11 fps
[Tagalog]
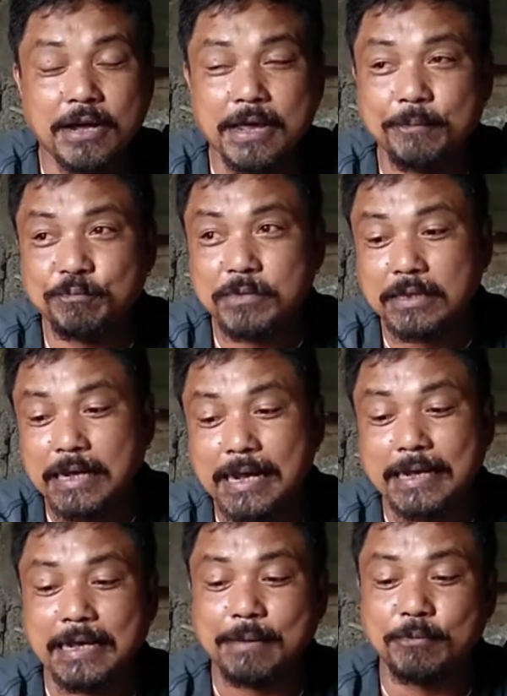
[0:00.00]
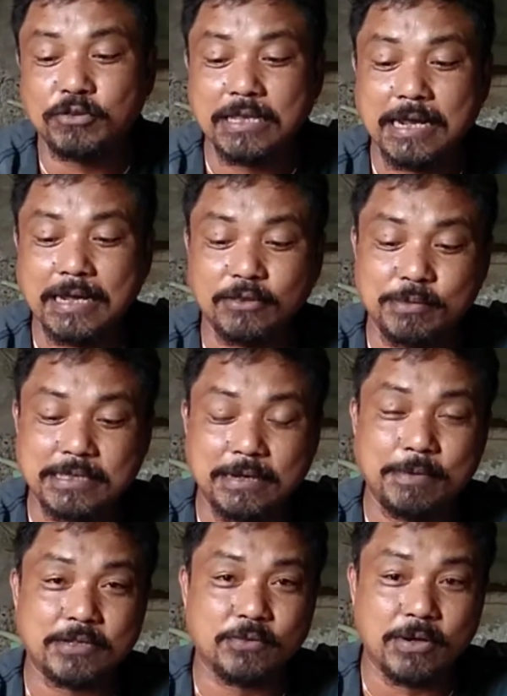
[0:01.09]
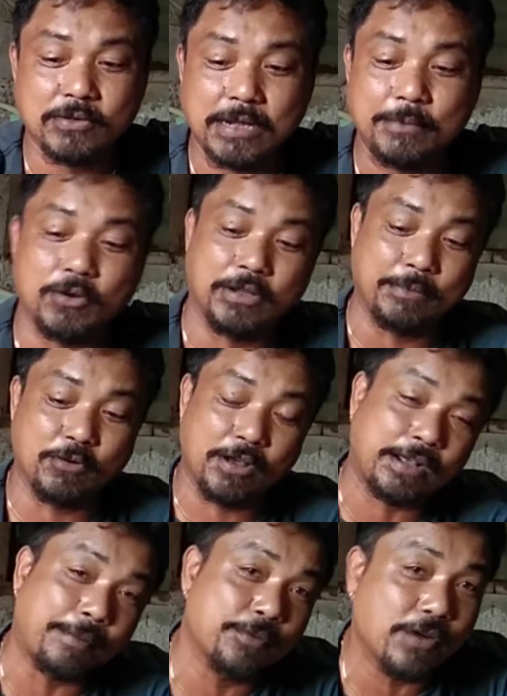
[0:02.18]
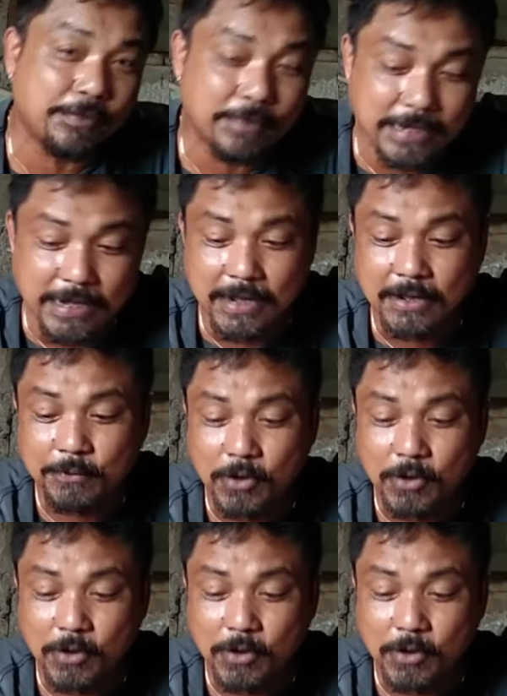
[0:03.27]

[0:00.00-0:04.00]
Kay tinay gigabot nila nga dubis ni box wa gud kay imo ka kabyuan man nila.